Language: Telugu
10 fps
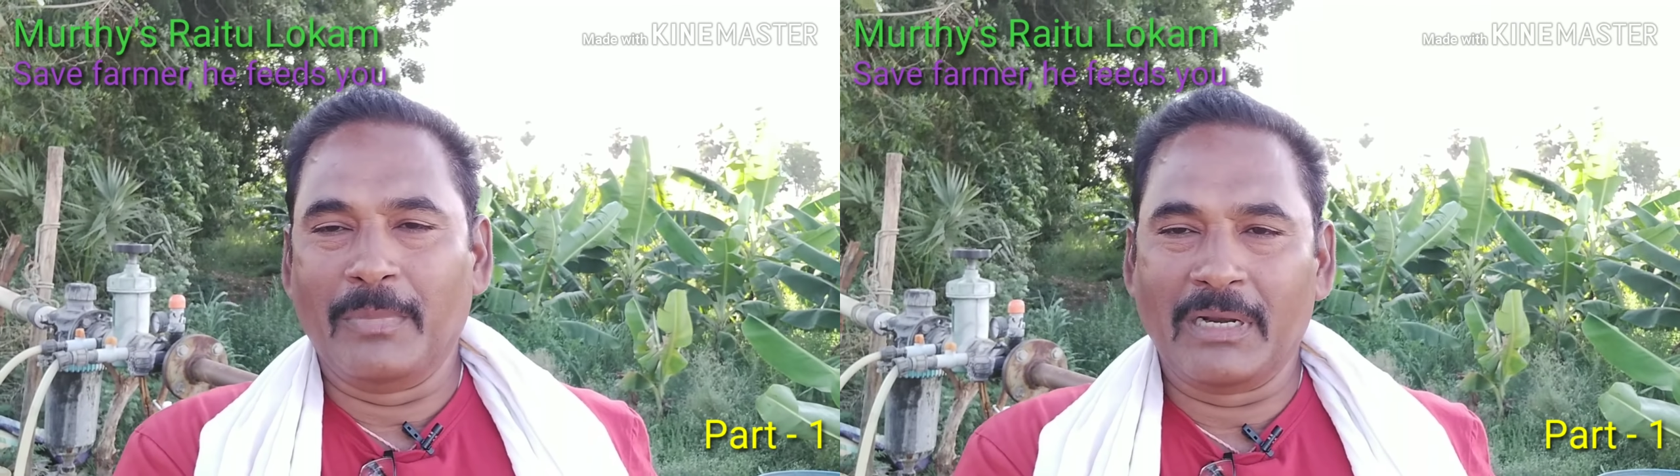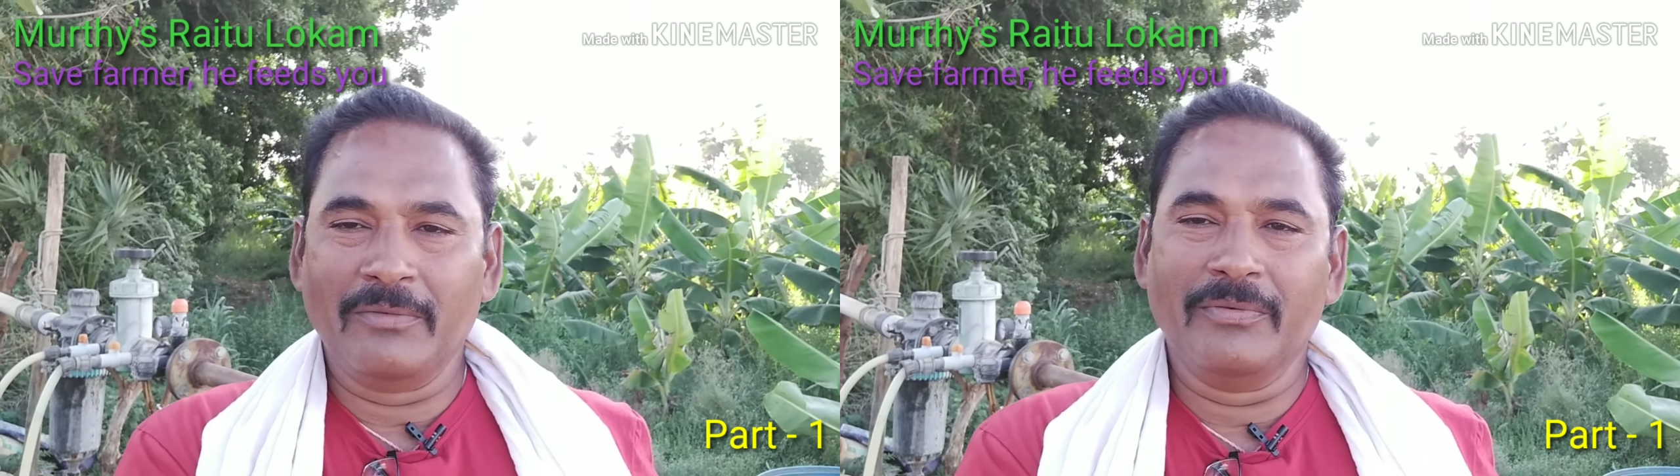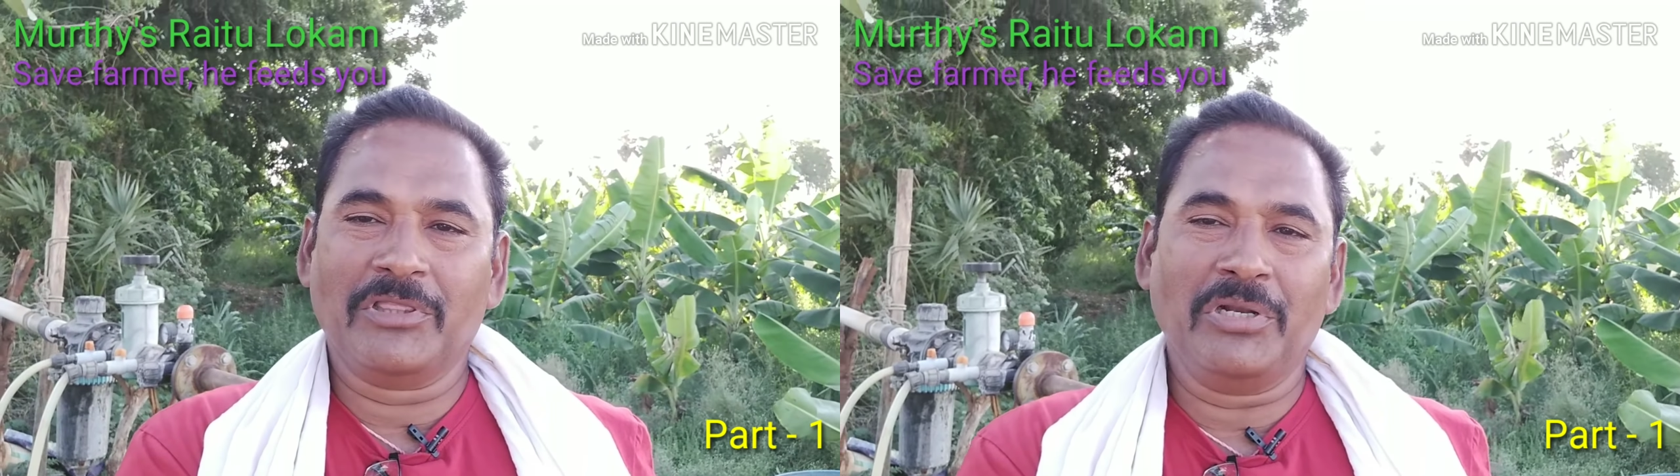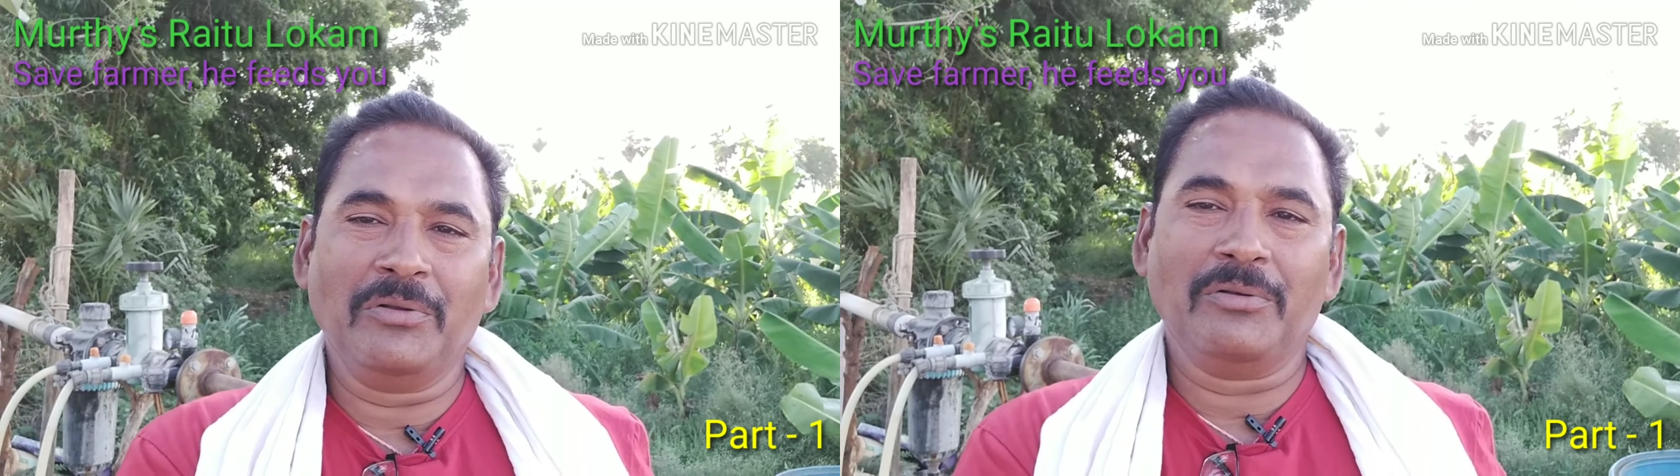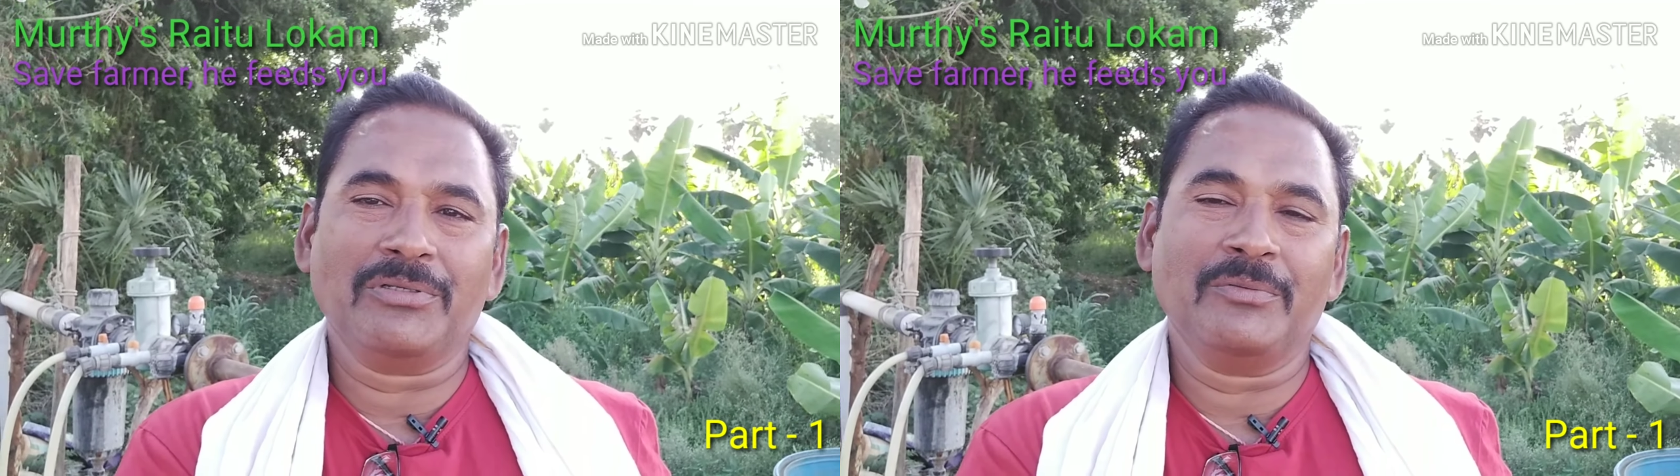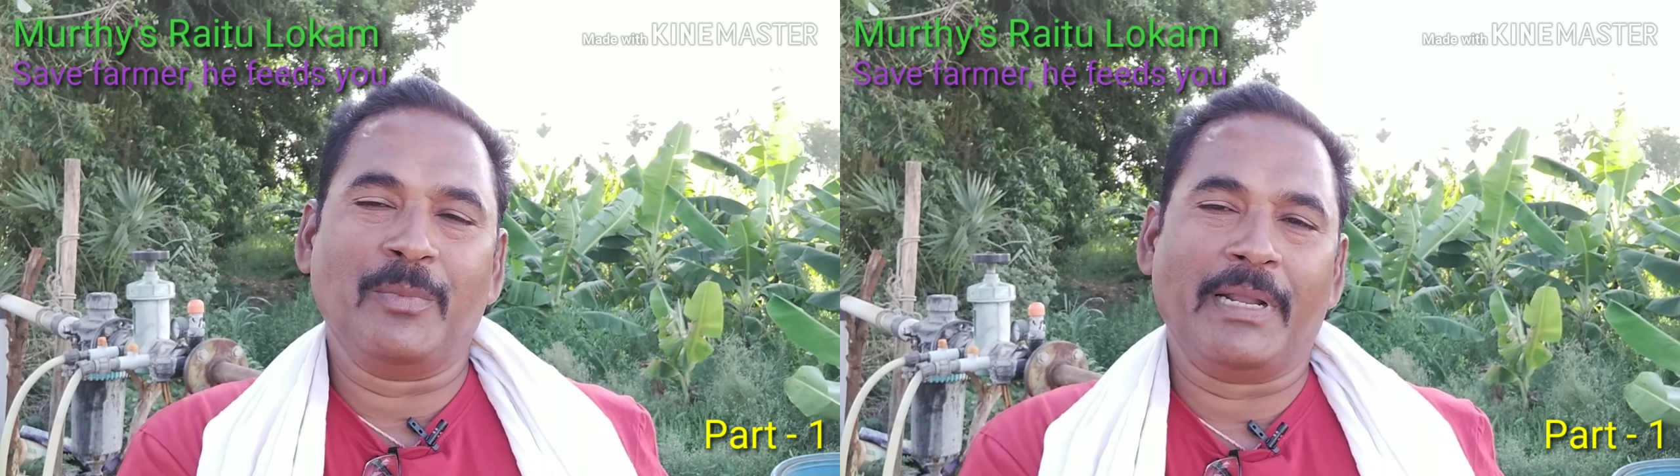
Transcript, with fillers: మనం విత్తనం కోసం